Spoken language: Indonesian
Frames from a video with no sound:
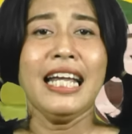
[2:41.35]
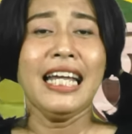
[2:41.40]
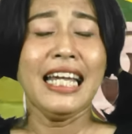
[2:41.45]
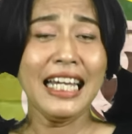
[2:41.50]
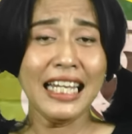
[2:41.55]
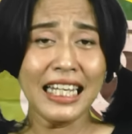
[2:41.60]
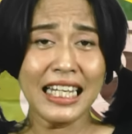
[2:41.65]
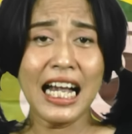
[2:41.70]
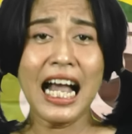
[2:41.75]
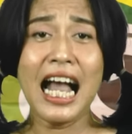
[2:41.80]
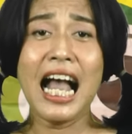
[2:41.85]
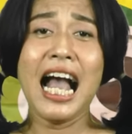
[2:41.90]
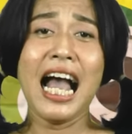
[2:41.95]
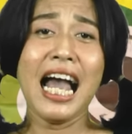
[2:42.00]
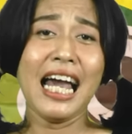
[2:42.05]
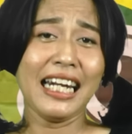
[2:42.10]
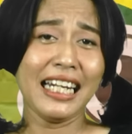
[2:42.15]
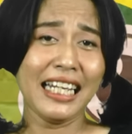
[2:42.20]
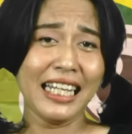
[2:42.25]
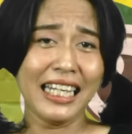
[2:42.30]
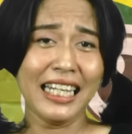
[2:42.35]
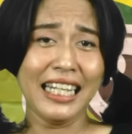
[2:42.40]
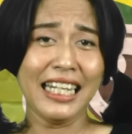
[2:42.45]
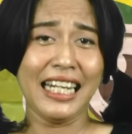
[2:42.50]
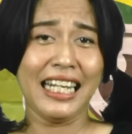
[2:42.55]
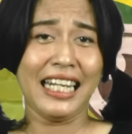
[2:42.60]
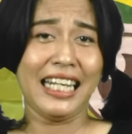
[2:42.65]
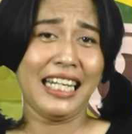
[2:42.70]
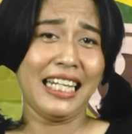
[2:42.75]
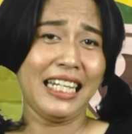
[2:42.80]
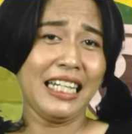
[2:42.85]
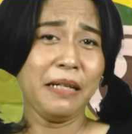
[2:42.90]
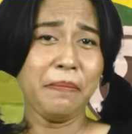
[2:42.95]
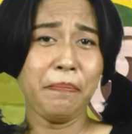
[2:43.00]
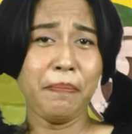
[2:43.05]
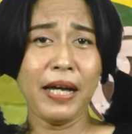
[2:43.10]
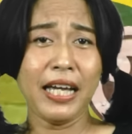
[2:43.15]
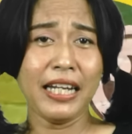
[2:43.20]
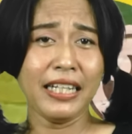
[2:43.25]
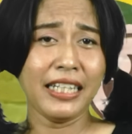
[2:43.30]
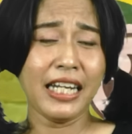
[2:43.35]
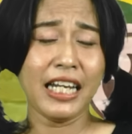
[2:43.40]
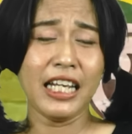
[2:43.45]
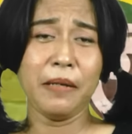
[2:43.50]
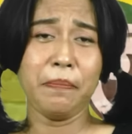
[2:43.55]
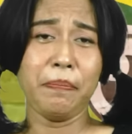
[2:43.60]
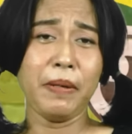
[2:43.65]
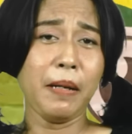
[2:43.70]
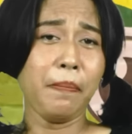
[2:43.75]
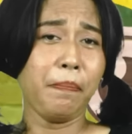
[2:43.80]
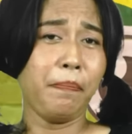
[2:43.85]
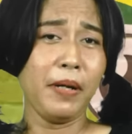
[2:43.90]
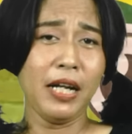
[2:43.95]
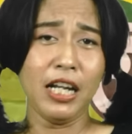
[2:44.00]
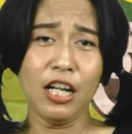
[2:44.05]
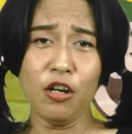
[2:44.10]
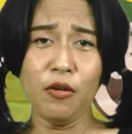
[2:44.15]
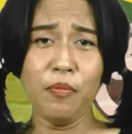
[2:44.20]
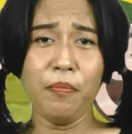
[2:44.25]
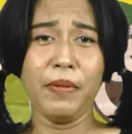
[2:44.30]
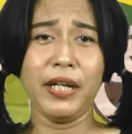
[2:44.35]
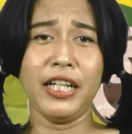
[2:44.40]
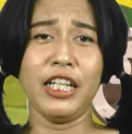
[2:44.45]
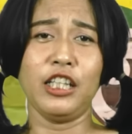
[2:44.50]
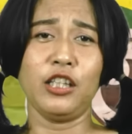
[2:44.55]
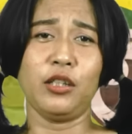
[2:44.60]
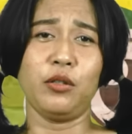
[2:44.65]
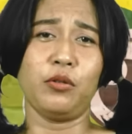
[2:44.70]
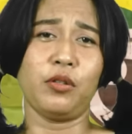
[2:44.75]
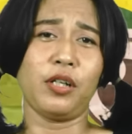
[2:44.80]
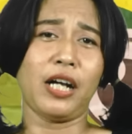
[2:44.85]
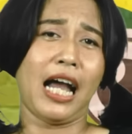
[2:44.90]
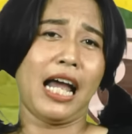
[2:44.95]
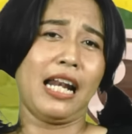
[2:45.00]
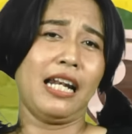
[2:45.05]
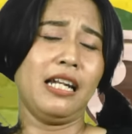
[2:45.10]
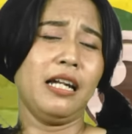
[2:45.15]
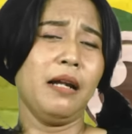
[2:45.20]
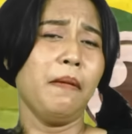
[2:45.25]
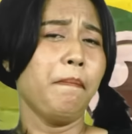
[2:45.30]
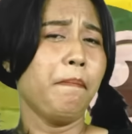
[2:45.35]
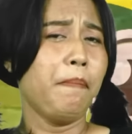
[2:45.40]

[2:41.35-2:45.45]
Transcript: Hingga hari ini PDIP belum menentukan,